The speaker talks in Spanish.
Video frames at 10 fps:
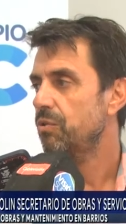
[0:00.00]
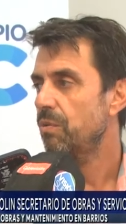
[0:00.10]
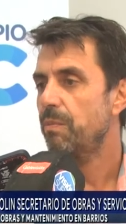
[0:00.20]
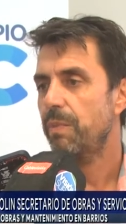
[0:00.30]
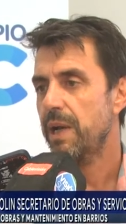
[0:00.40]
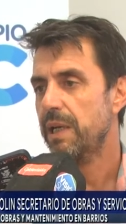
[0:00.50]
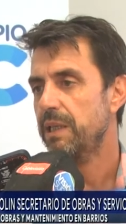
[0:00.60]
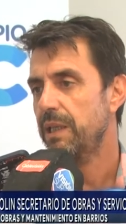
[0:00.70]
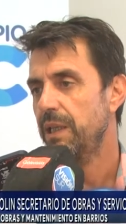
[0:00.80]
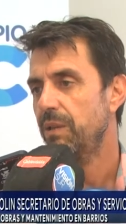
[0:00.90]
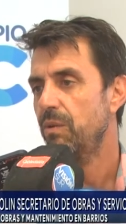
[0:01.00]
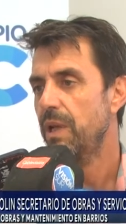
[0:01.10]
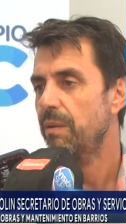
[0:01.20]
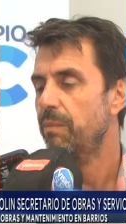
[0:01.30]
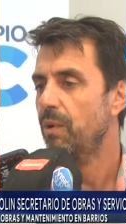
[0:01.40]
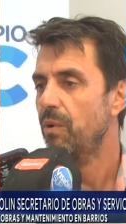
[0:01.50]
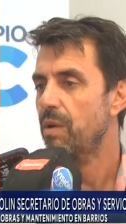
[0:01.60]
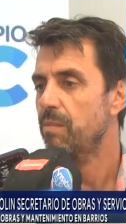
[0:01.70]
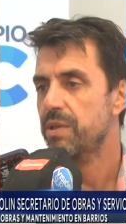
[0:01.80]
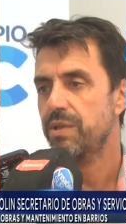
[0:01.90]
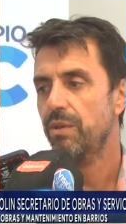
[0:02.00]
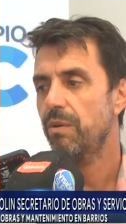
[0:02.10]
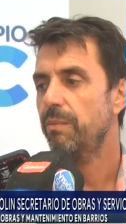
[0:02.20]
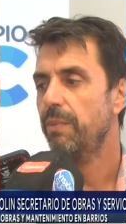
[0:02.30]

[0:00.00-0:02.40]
son parte de una programación